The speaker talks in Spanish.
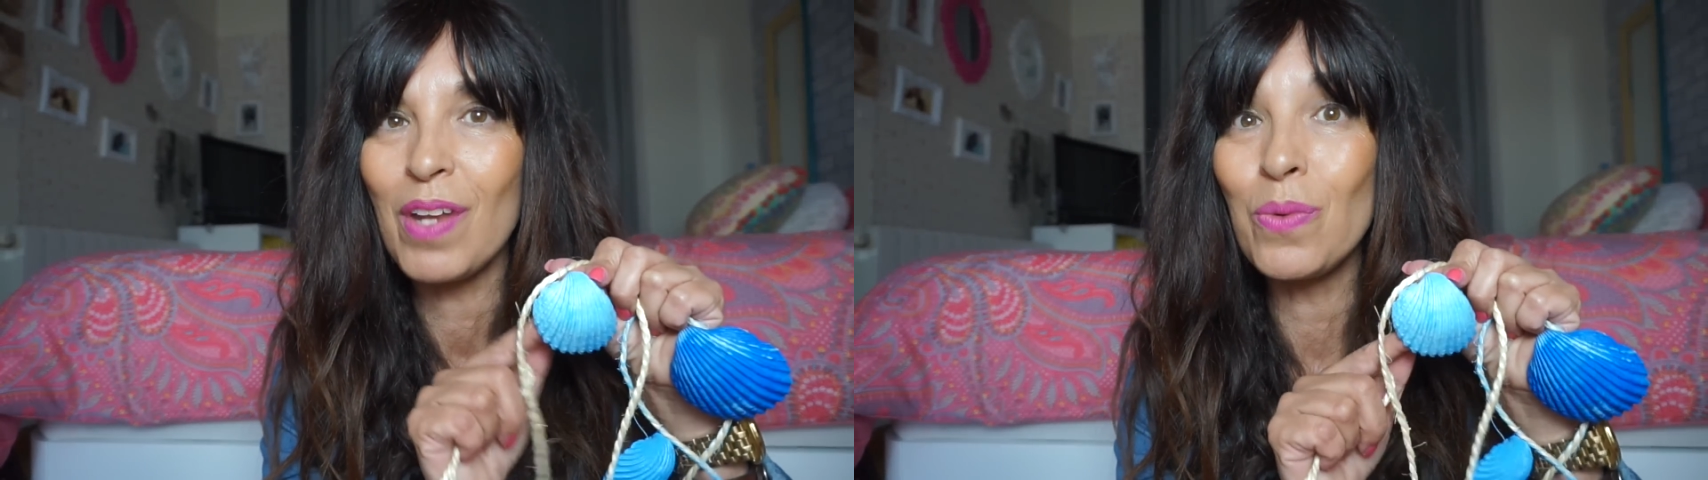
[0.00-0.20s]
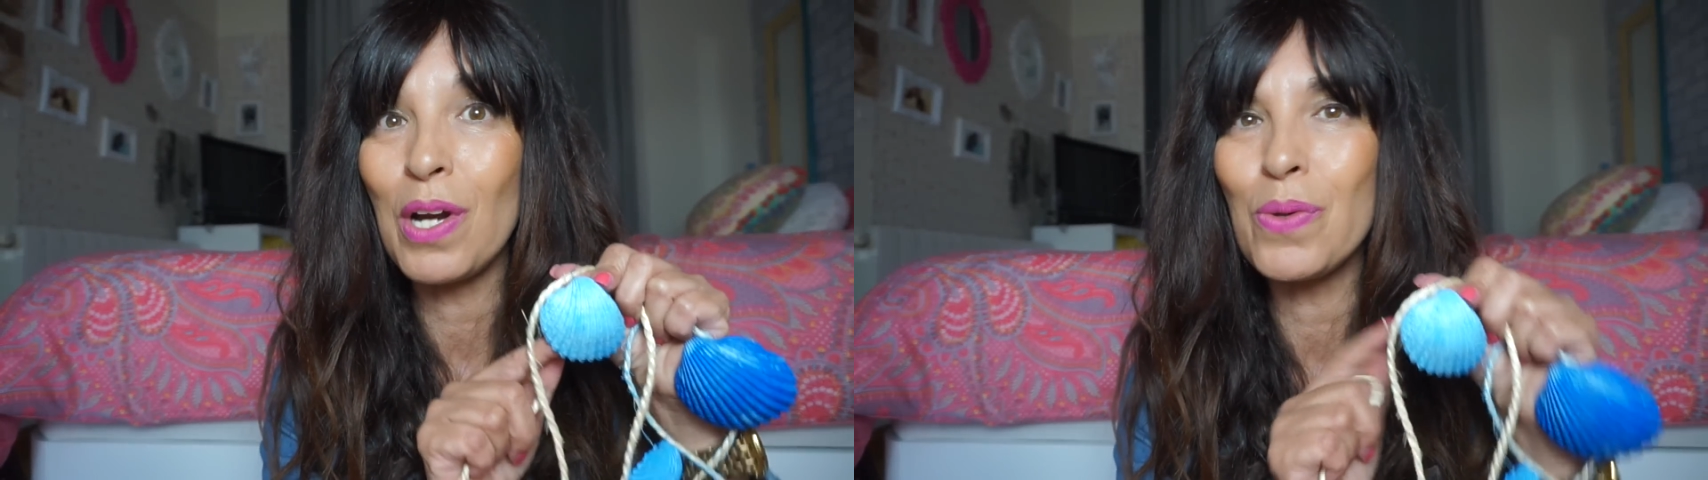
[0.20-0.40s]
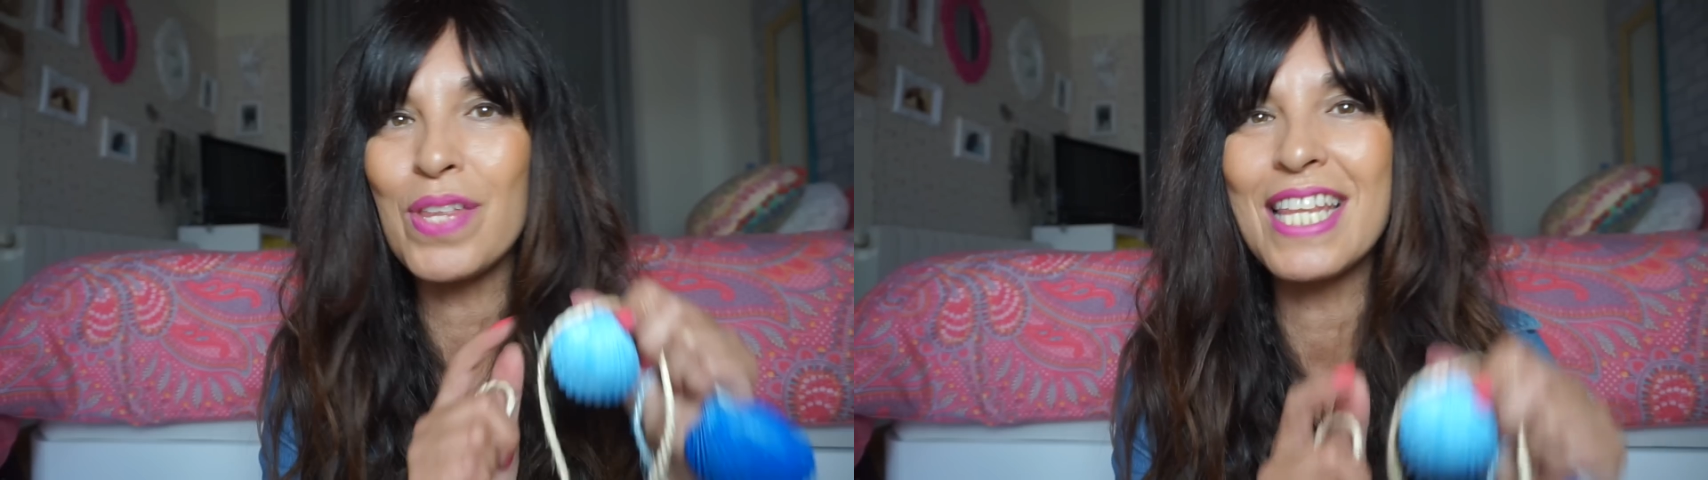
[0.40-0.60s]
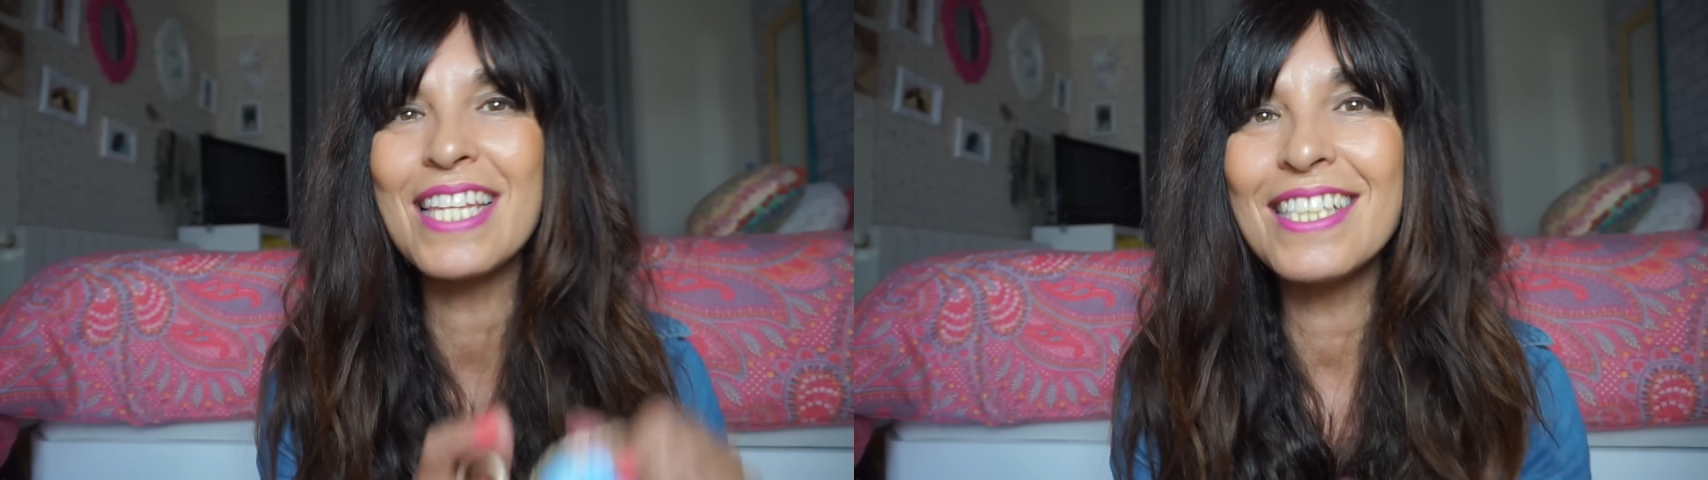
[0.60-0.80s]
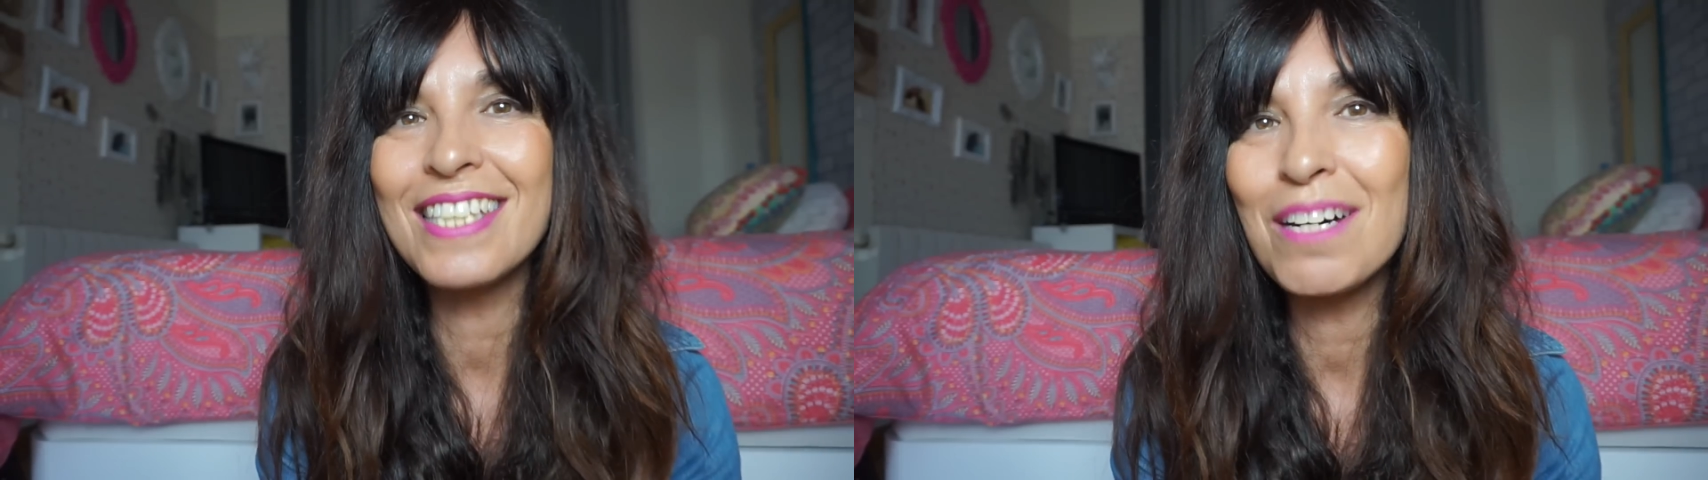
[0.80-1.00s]
una
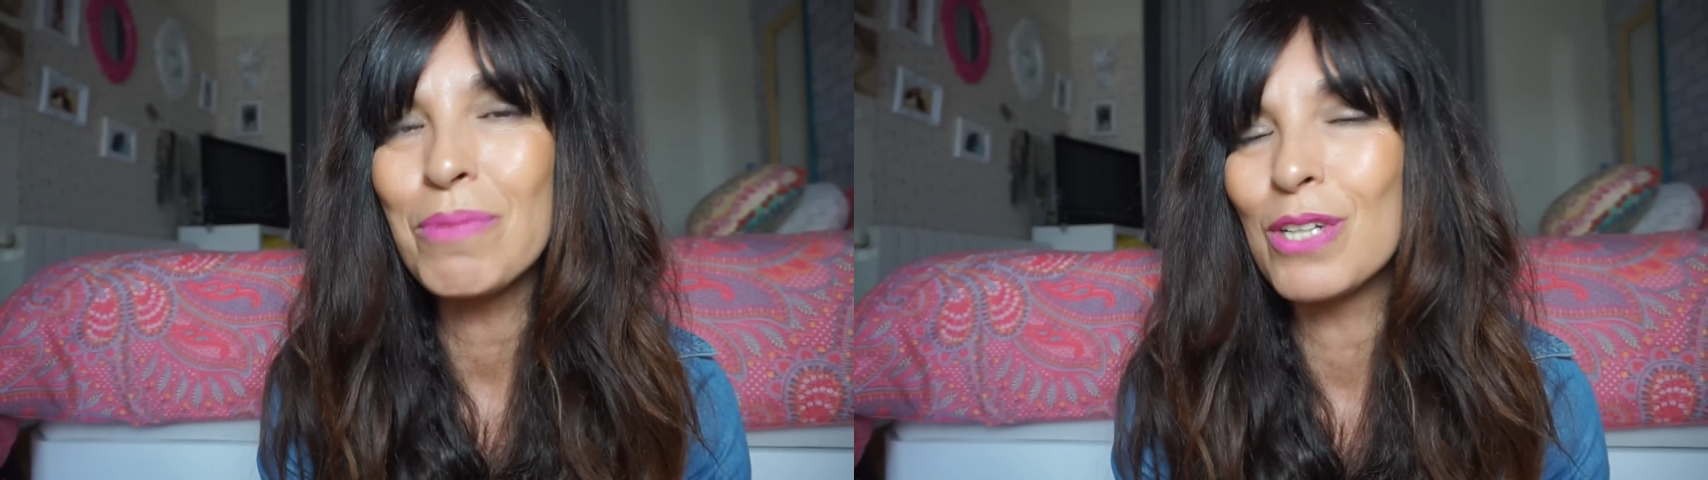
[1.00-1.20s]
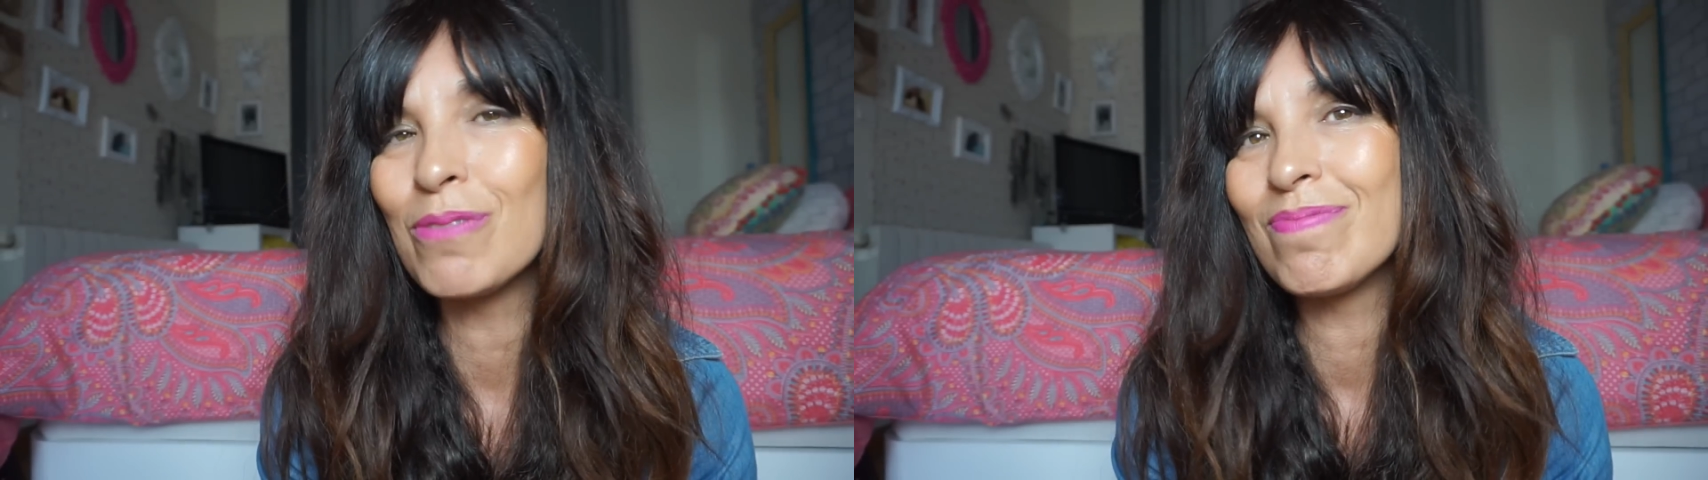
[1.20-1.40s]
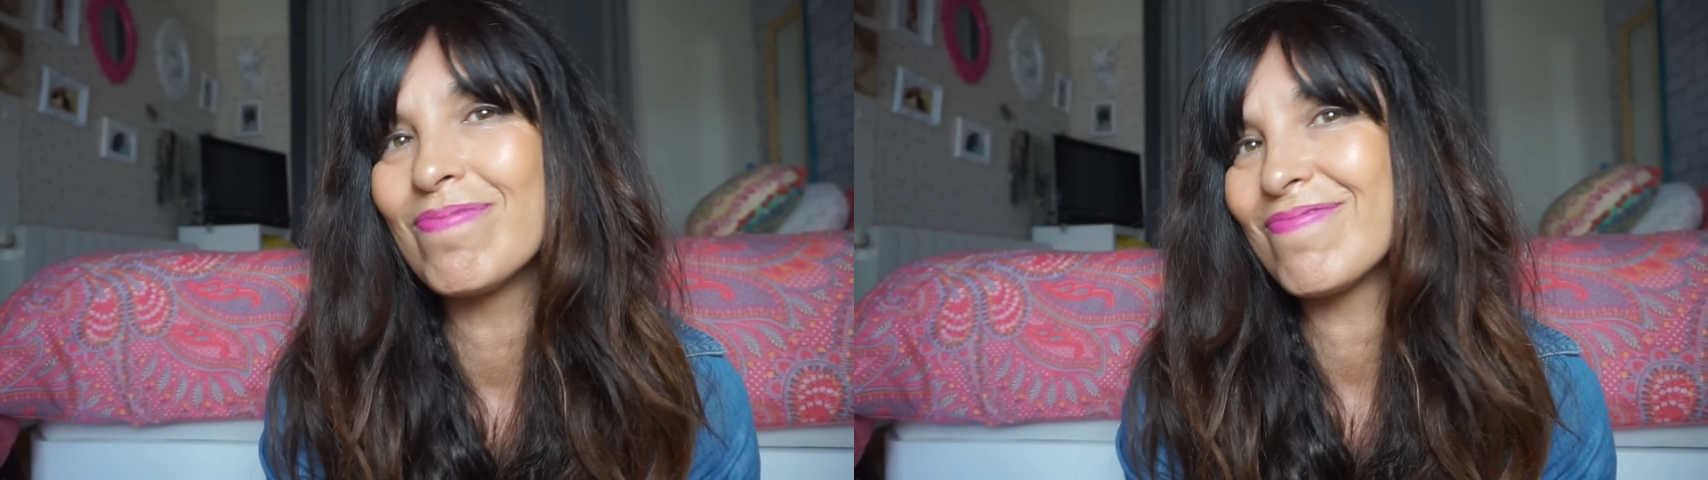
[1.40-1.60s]
lucecita, bueno,